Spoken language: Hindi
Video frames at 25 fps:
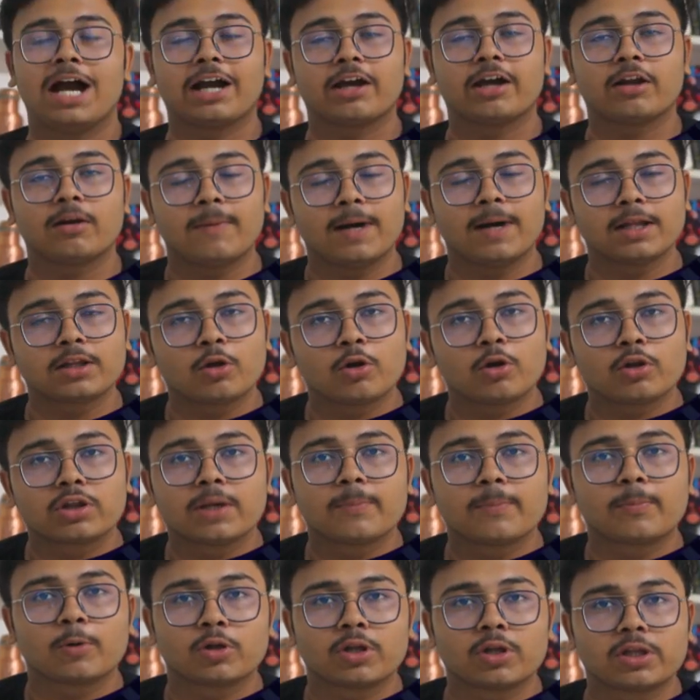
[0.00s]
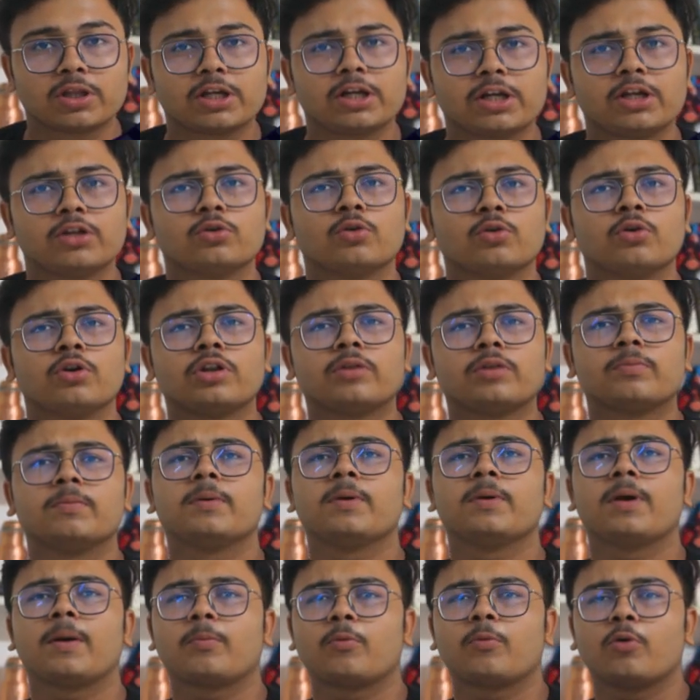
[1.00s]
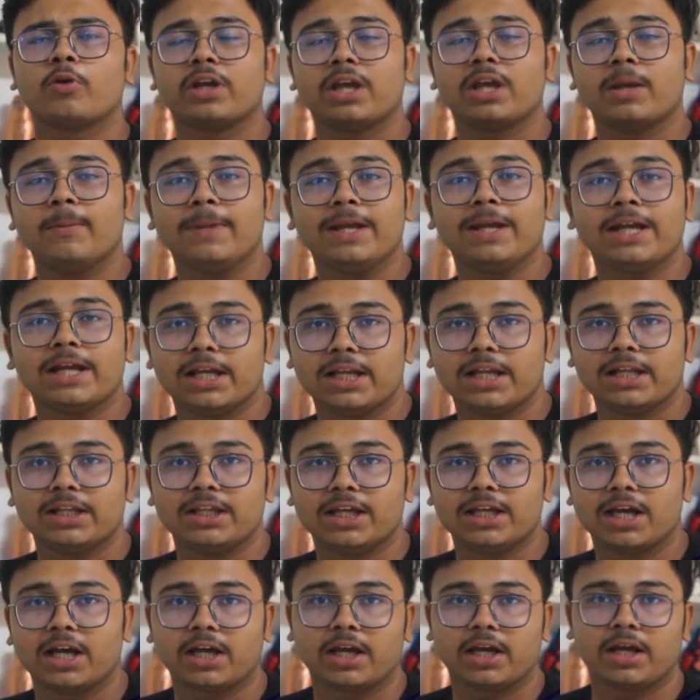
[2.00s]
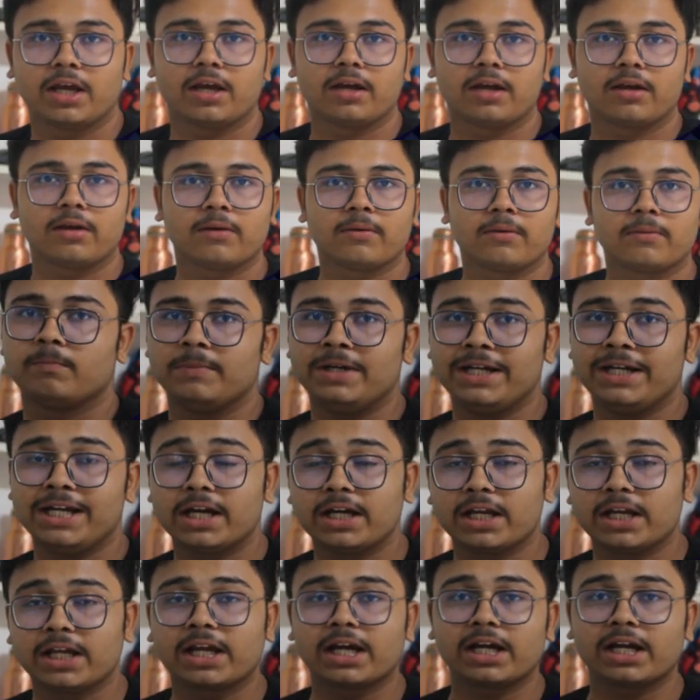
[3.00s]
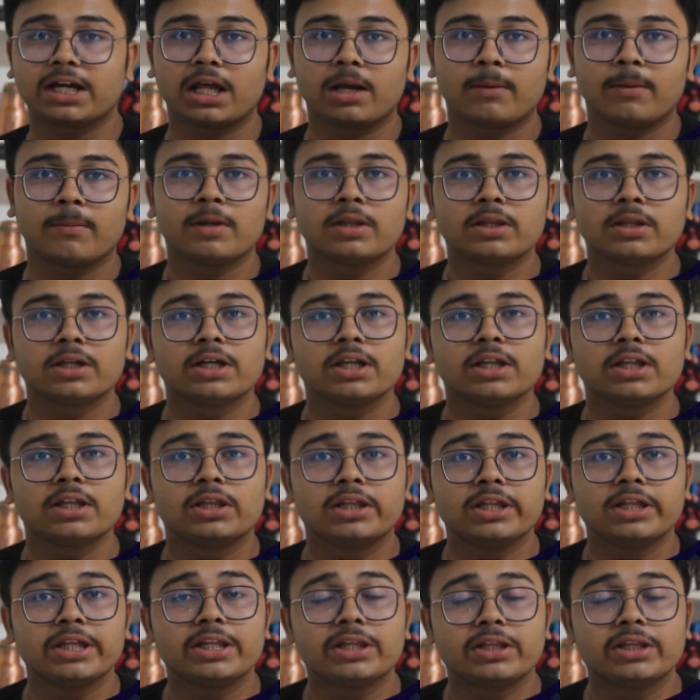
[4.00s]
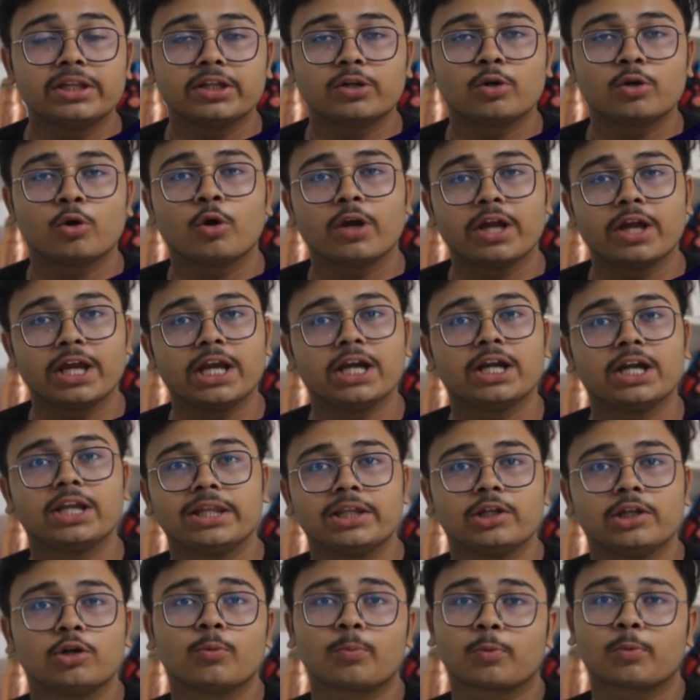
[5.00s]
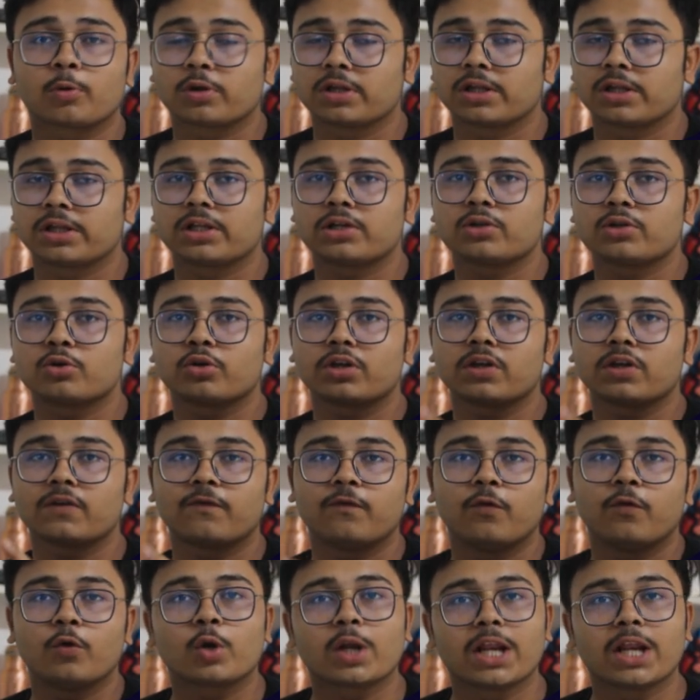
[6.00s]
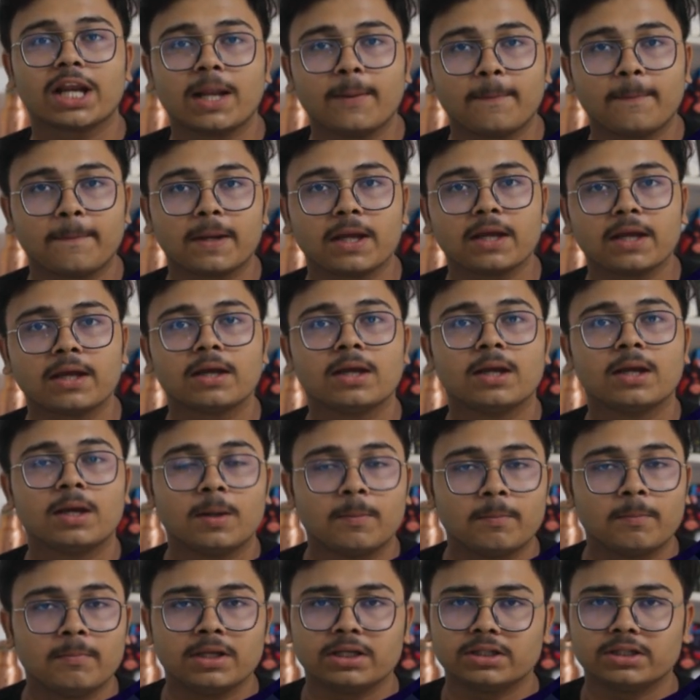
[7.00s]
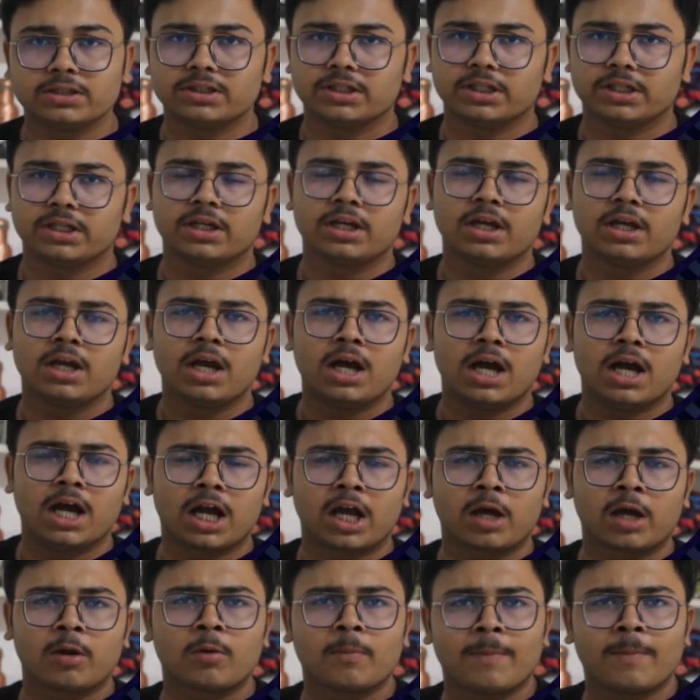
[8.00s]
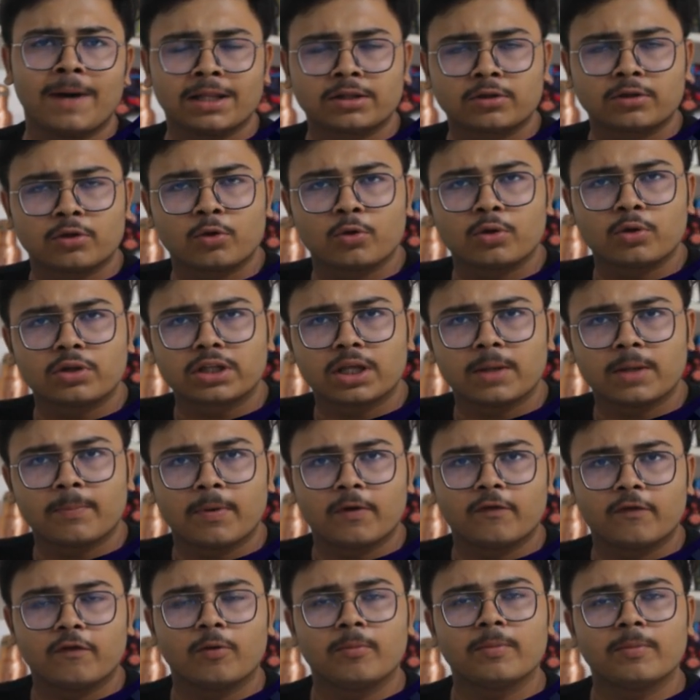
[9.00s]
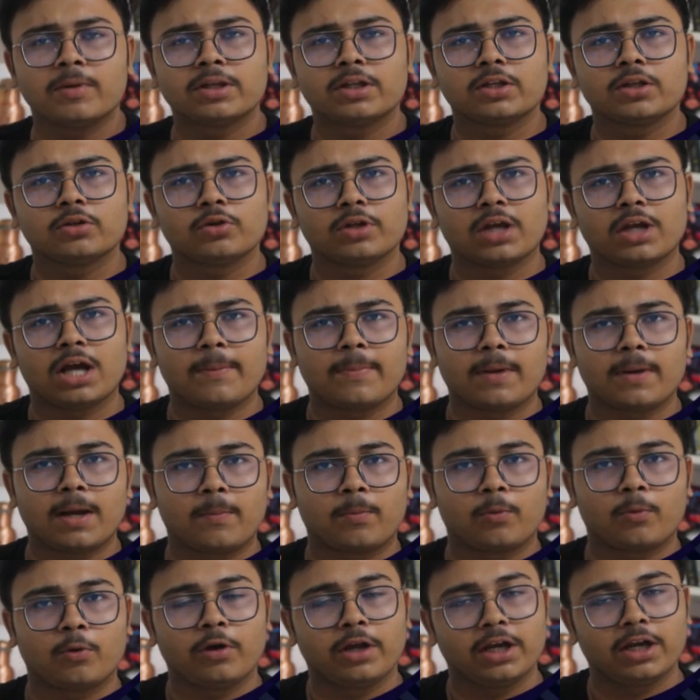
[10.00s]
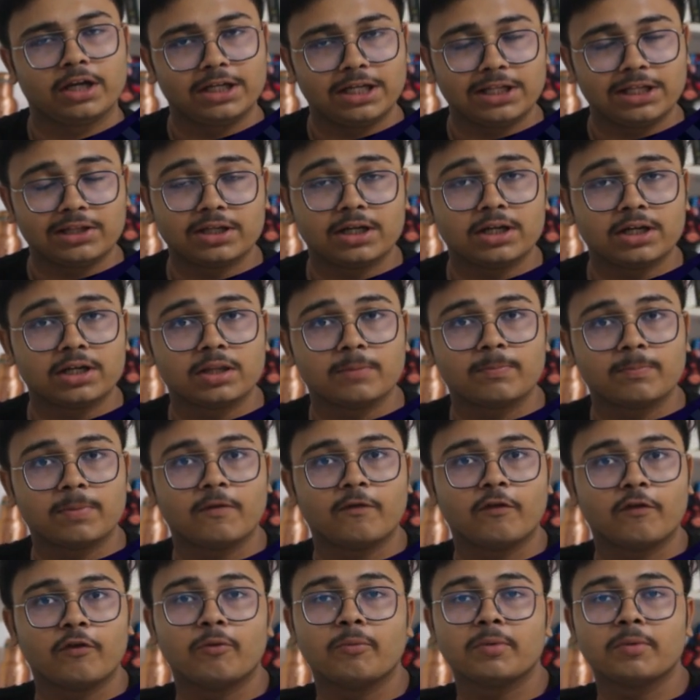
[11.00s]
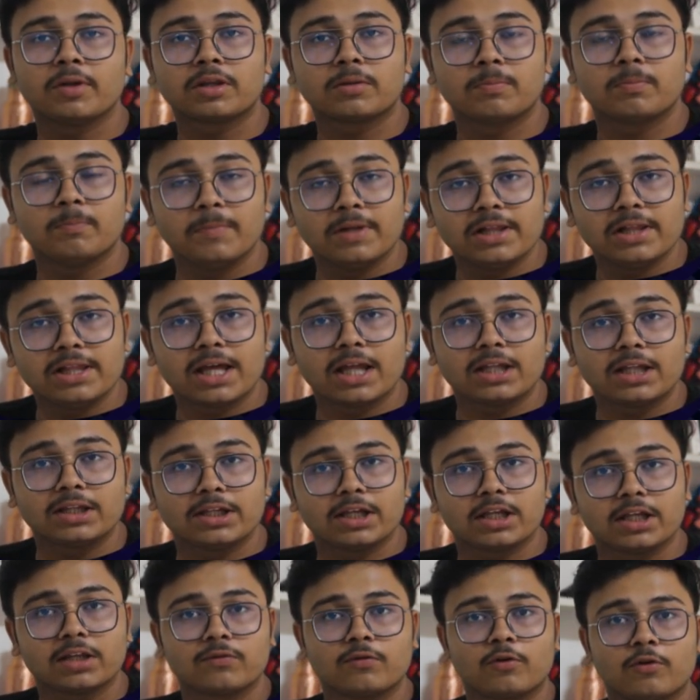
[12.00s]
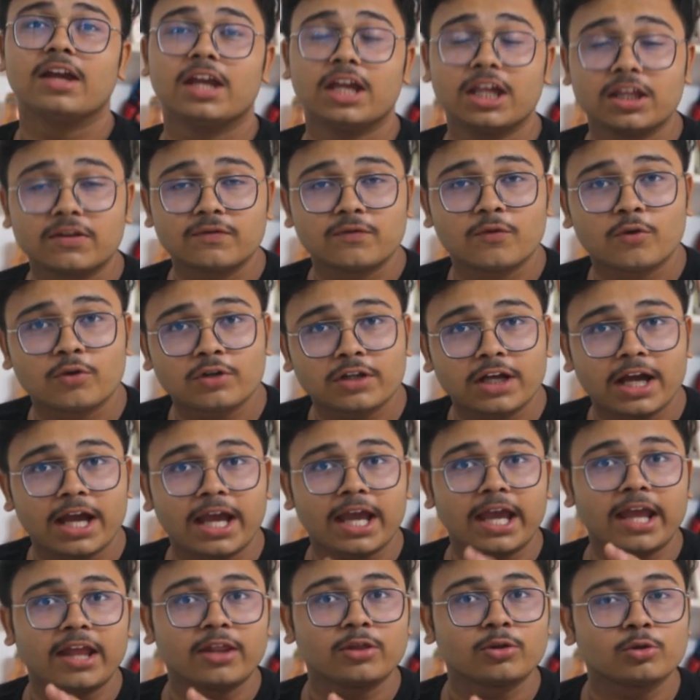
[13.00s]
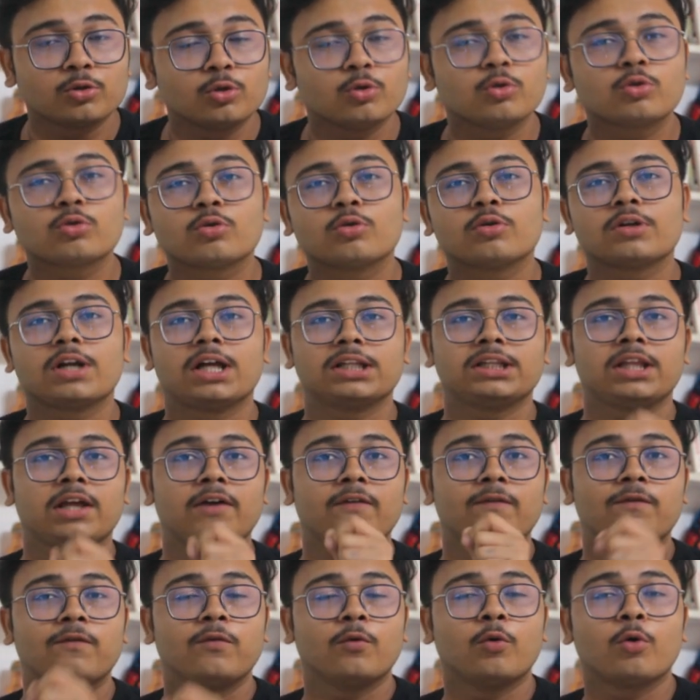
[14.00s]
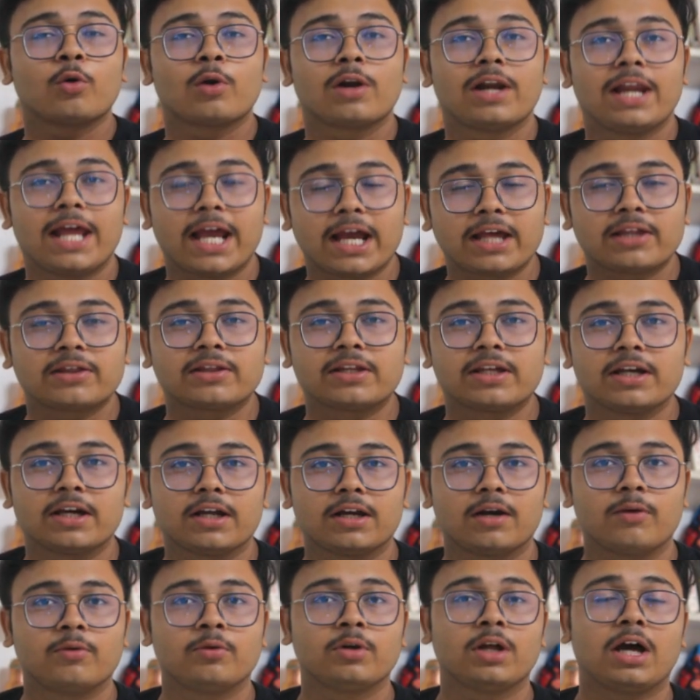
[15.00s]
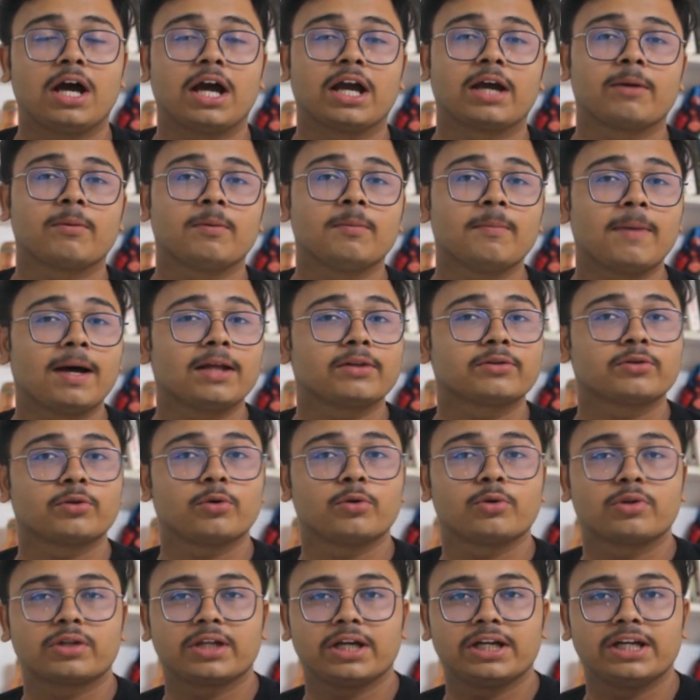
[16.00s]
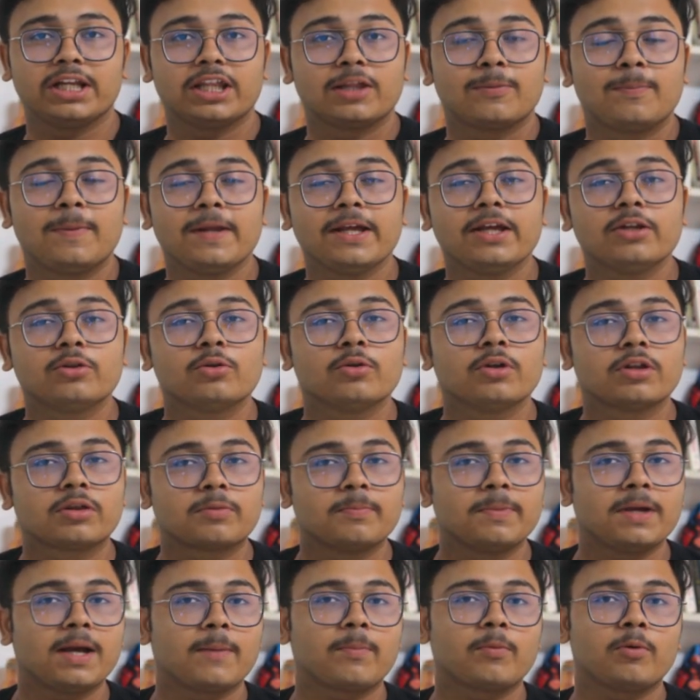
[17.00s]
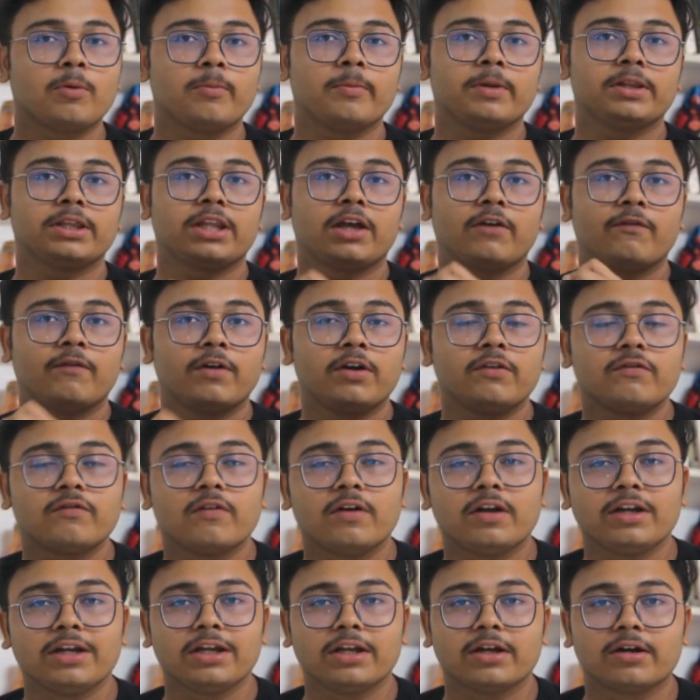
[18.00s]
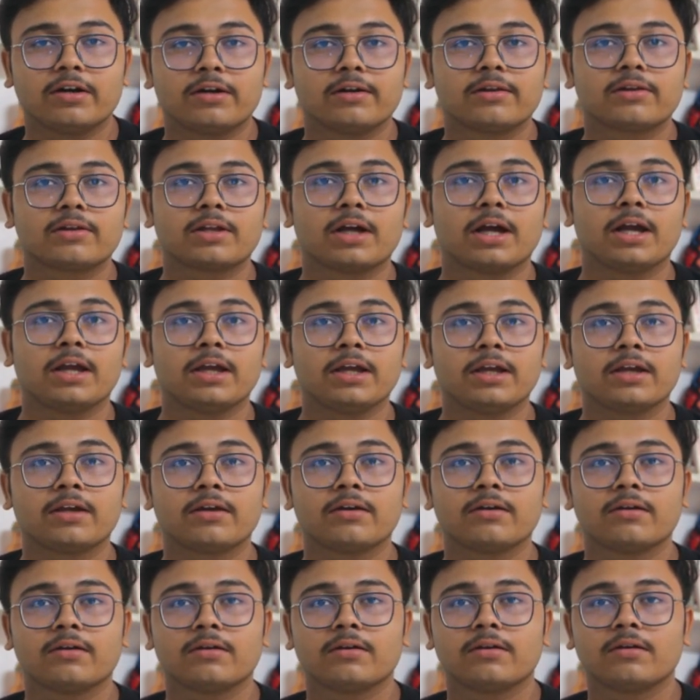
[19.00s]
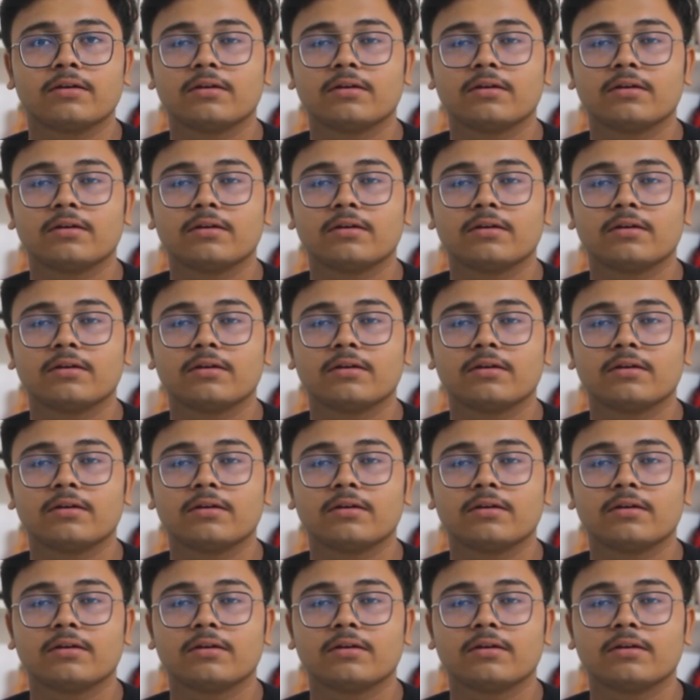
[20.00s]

अगर मैं बात करूँ इसके प्रोसेसर की तो इसमें भी आपको गेमिंग के लिए दिया गया है मीडिया टेक का डायमंड सिटी सिक्स जीरो एट जीरो प्रोसेसर जो कि फोर एन पे बेस्ड है अगर मैं बात करूँ इसके परफॉर्मेंस की तो यहाँ पे आपको एक डिसेंट सी परफॉर्मेंस मिल जाती है इस फोन का एंथोडो स्कोर आता है फोर लैक्स के अराउंड अगर मैं बात करूँ इसके डिस्प्ले की तो इस पर आपको मिलता है वन ट्वेंटी हर्ट्स का एक